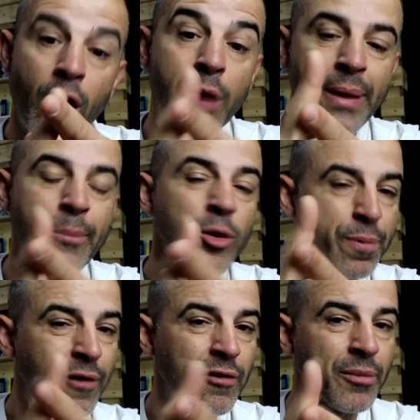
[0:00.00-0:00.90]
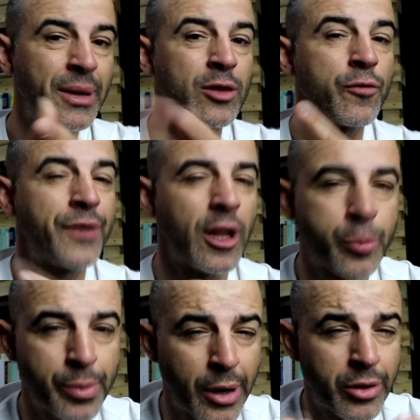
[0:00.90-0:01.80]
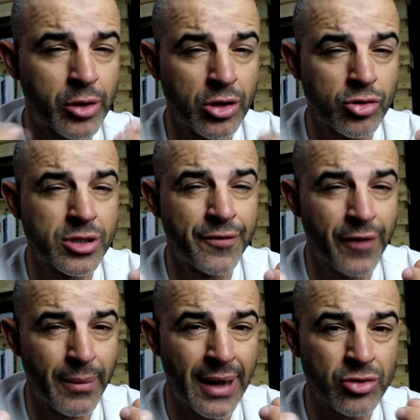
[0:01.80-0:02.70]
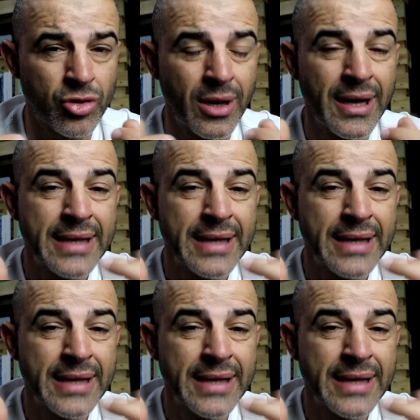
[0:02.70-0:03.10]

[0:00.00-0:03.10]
Ora bem, muito provavelmente no final do primeiro dia tens os dedos inflamados.